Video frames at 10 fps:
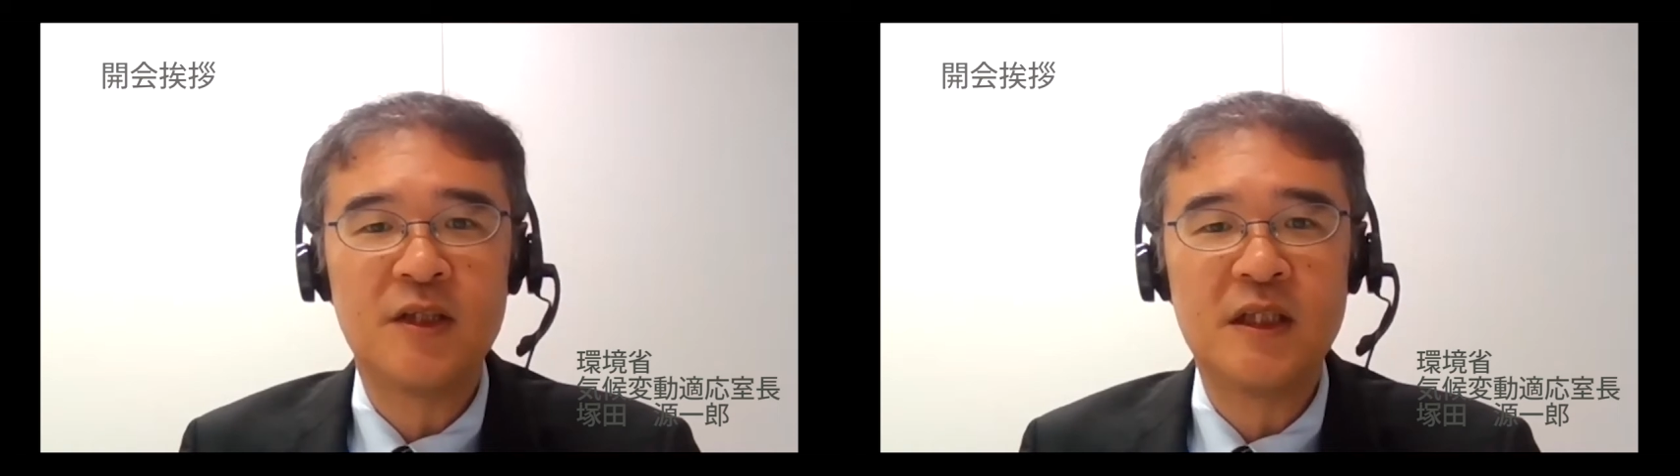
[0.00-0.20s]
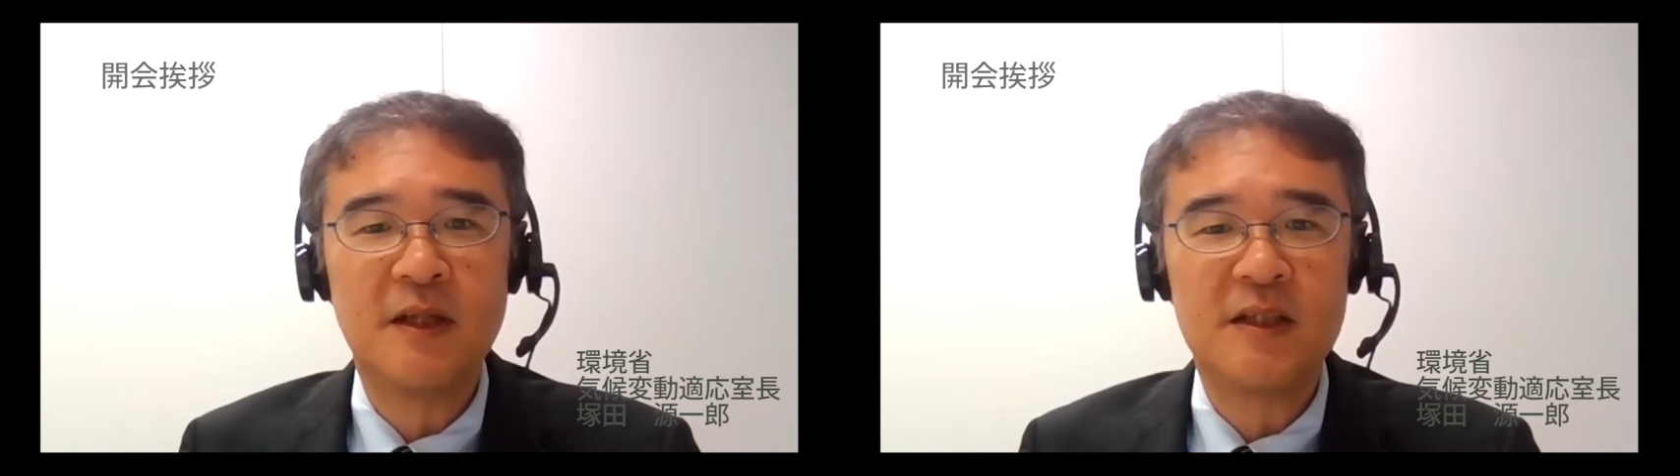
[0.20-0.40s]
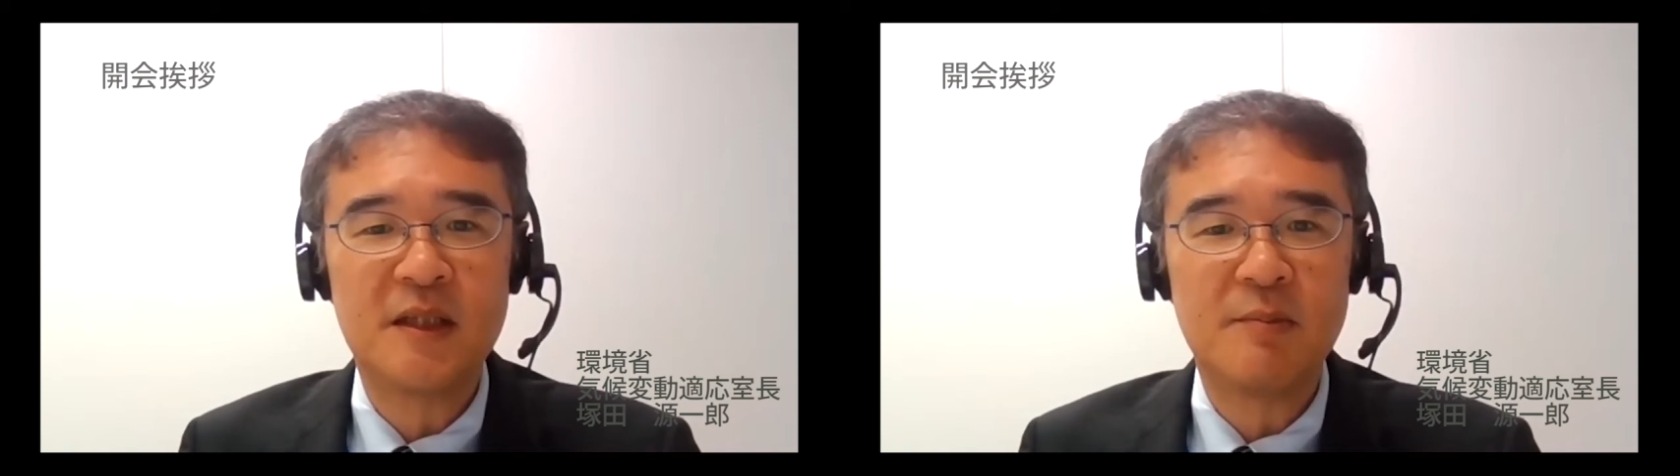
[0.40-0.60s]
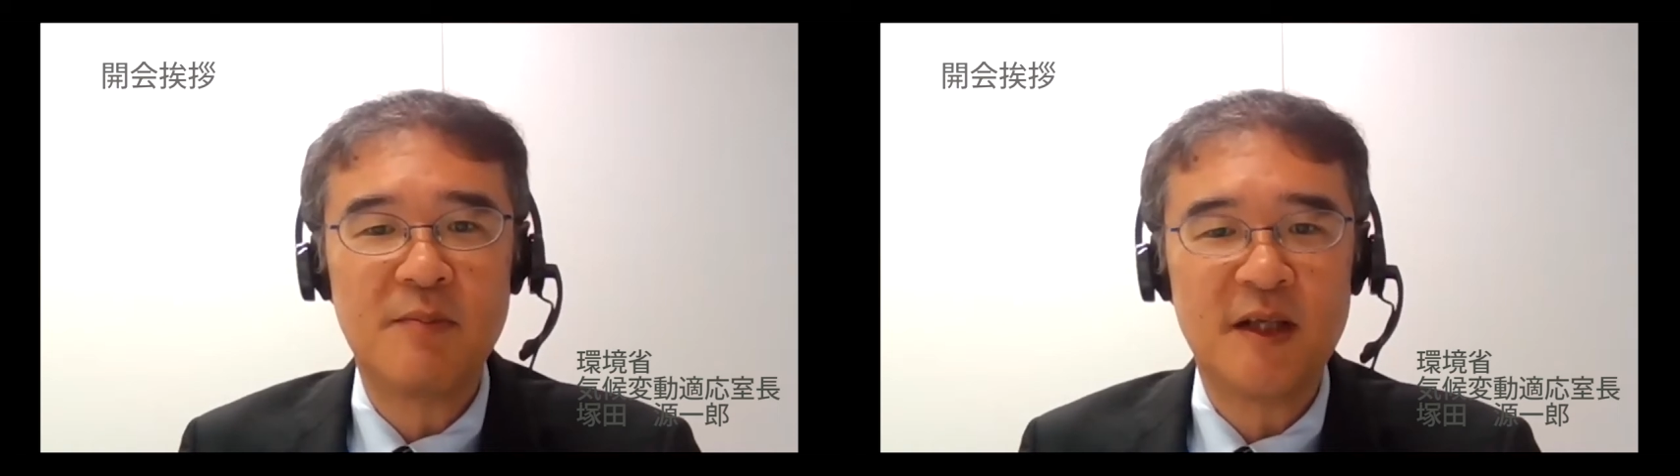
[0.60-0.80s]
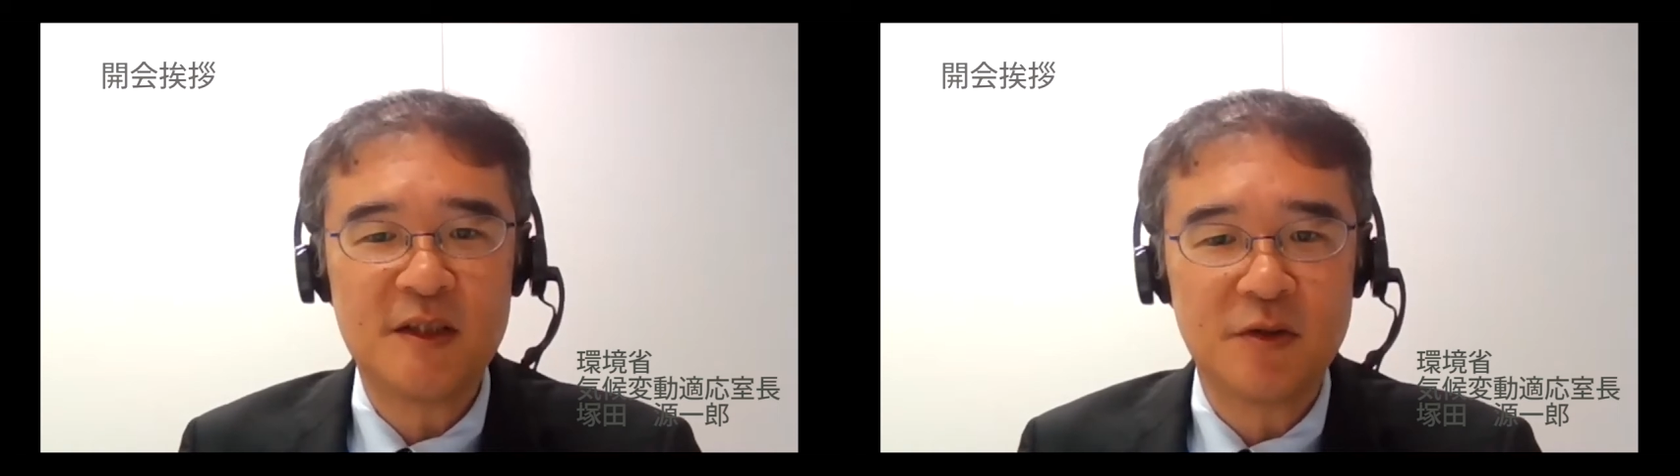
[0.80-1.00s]
国別に
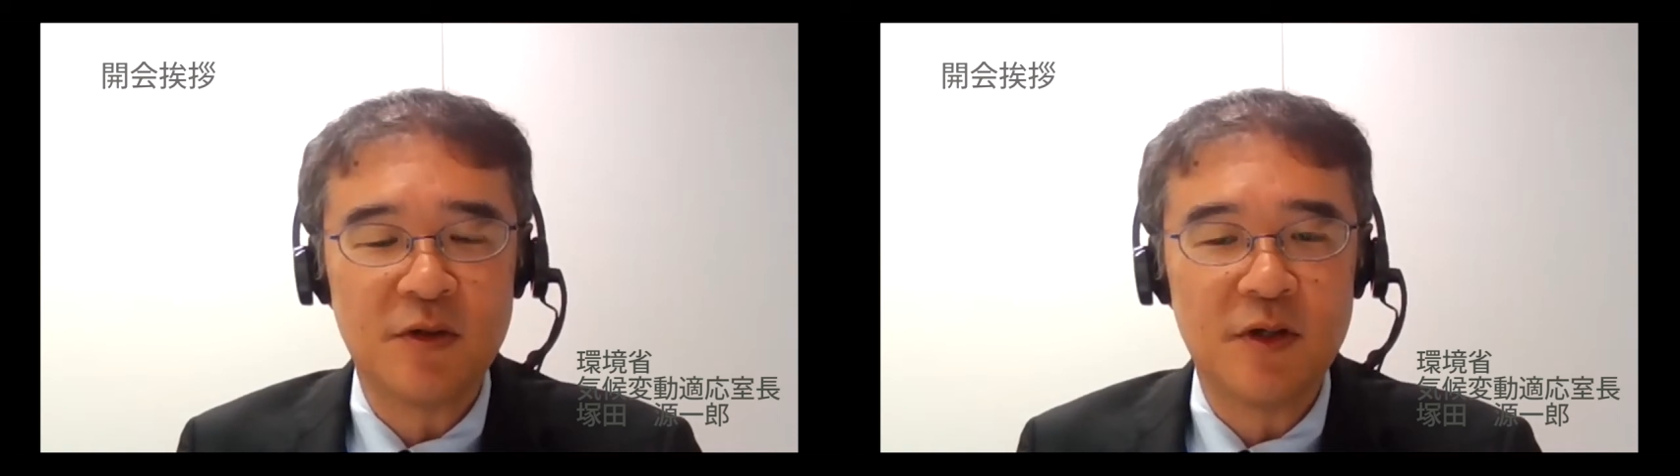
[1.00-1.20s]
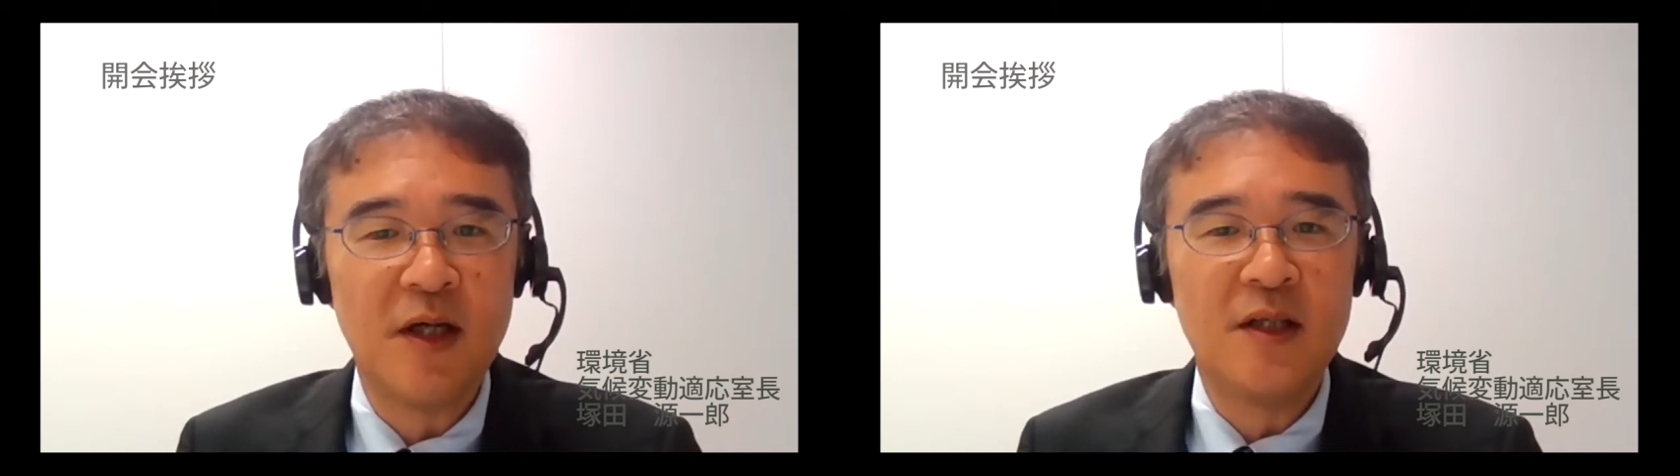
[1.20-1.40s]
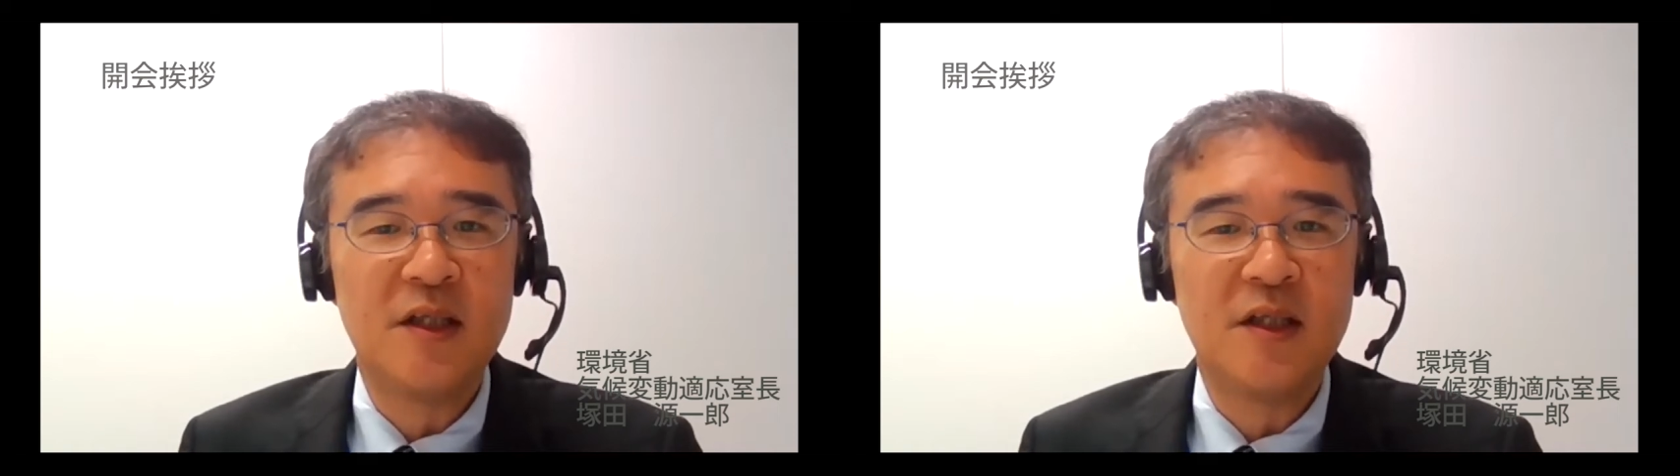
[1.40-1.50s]
見ますと、